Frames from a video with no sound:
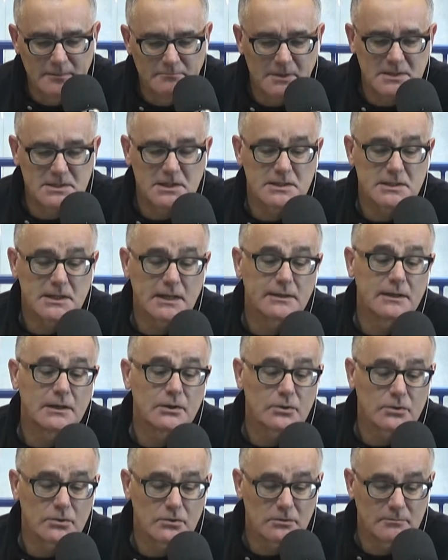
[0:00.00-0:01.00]
más allá del
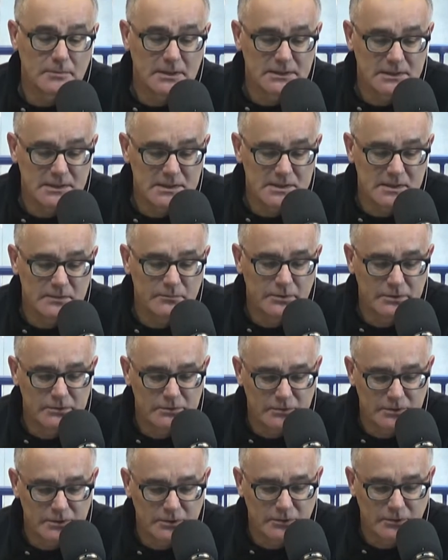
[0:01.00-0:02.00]
romanticismo
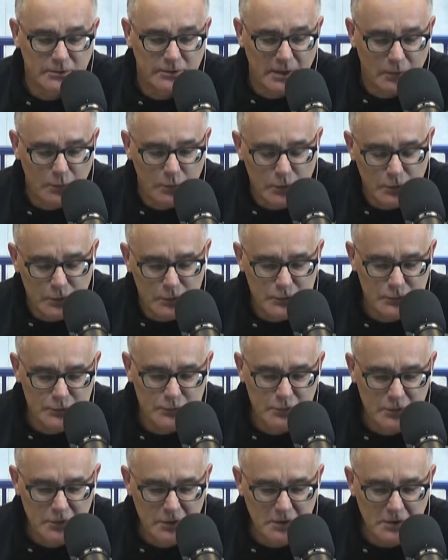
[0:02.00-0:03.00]
histórico de
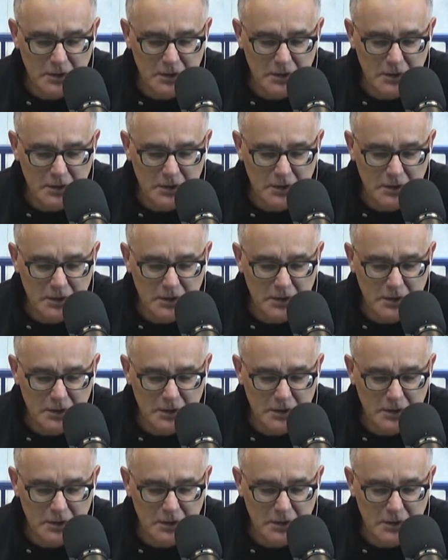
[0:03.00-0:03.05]
algunos.